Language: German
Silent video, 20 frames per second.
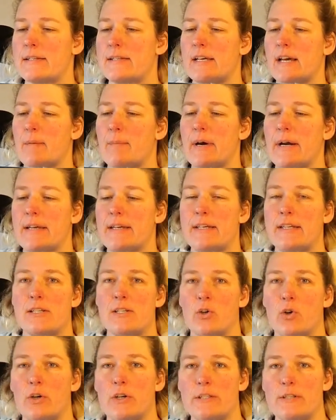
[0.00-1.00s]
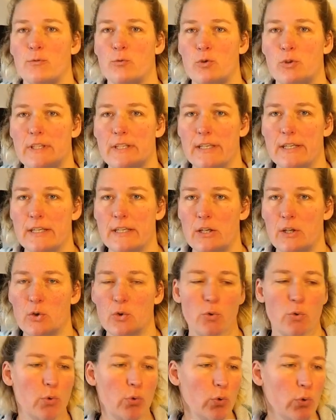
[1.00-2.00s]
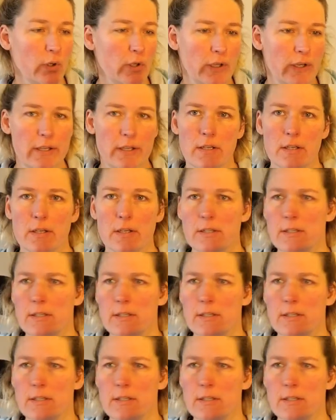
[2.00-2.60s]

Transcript: da markiert ihr euch, wo die hingehören.